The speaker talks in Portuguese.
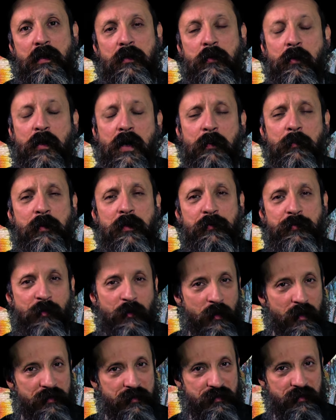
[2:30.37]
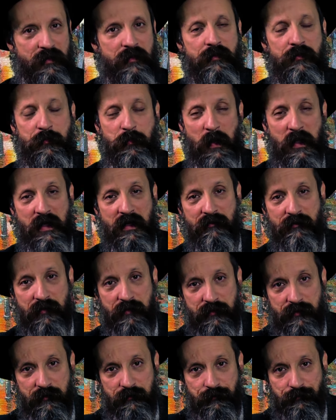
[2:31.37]
E o Rebbe ele falou as seguintes
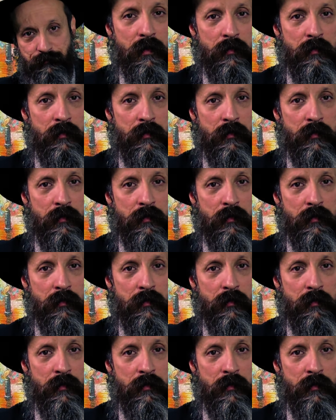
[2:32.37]
palavras: